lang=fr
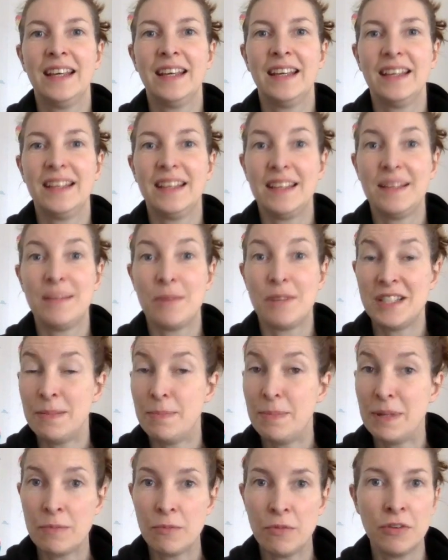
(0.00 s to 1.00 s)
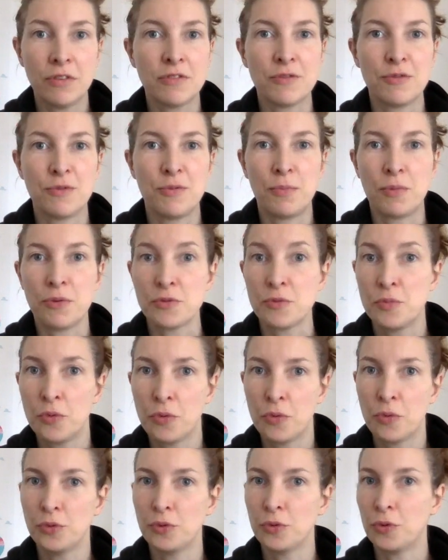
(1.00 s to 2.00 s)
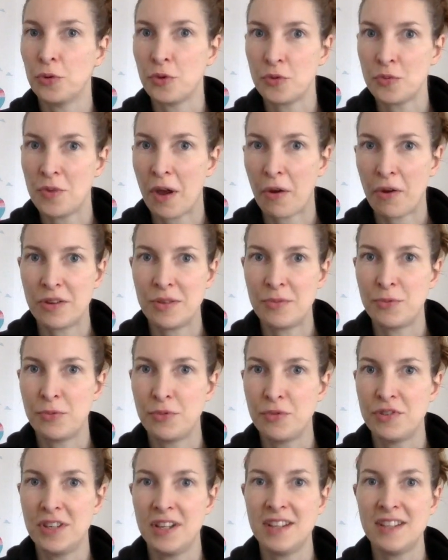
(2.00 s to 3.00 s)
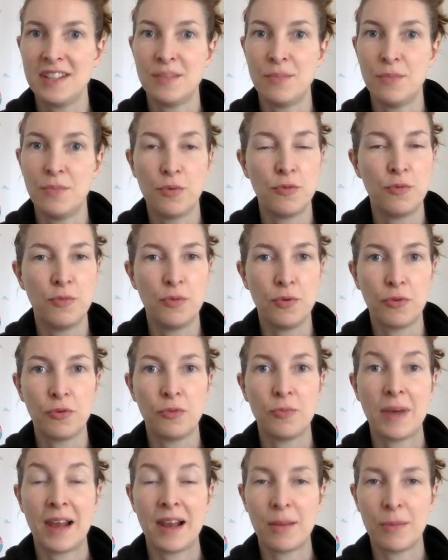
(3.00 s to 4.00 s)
Et moi, typiquement, je pense beaucoup trop le soir quand je vais me coucher, j'ai beaucoup, beaucoup de mal à